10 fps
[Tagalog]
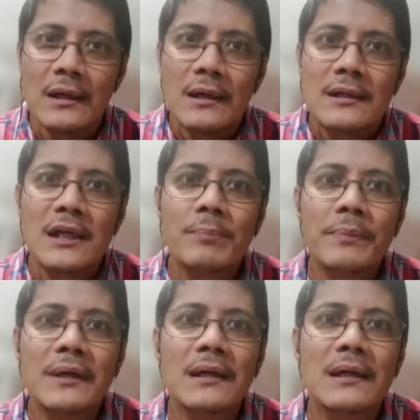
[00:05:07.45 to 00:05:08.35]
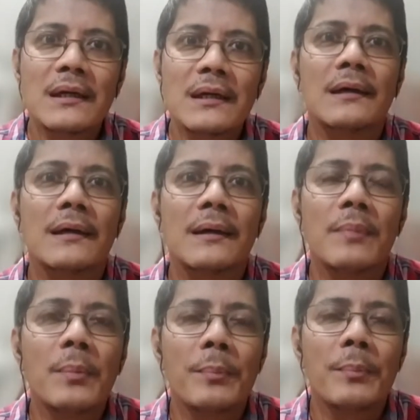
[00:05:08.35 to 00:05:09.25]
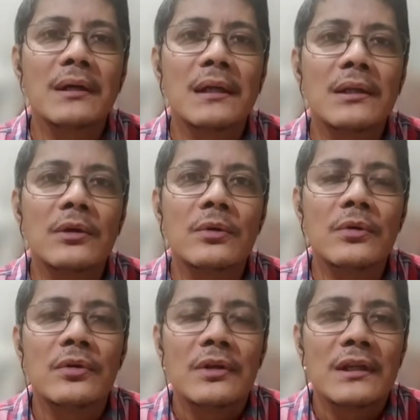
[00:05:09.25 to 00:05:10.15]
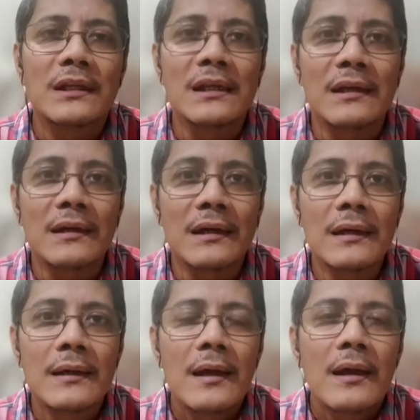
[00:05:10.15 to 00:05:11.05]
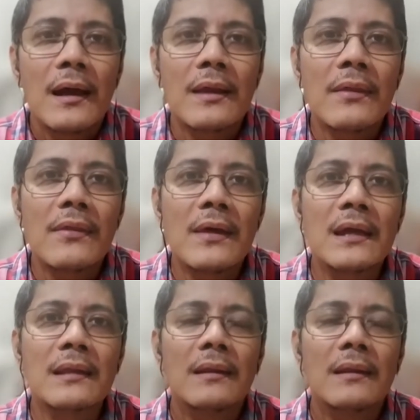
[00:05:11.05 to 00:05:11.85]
syempre uh, mababurden yung natitira and then